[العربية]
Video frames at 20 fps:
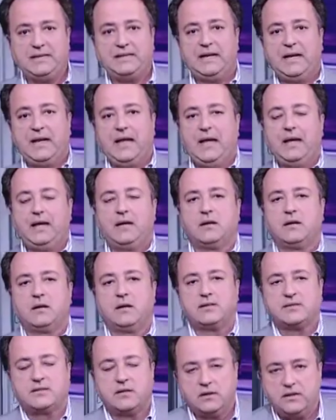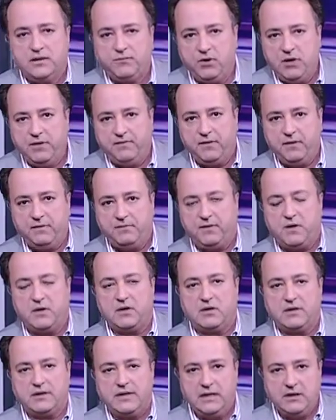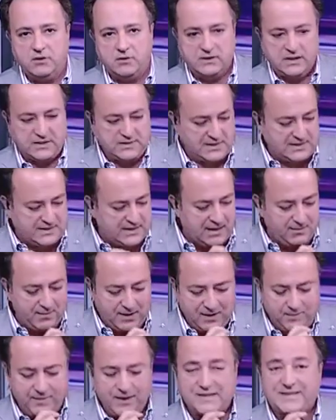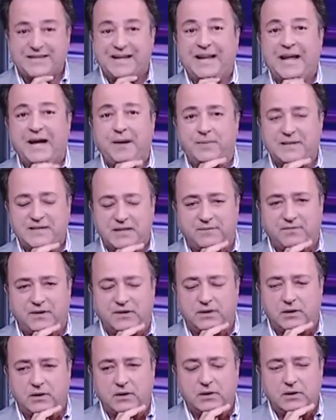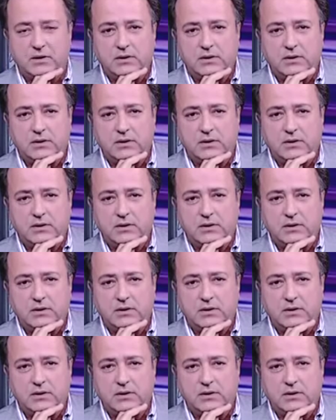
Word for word: عادل اخر اتصال تليفوني في الفقره دي استاذ اسلام اهلا بيك سريعا بس اتفضل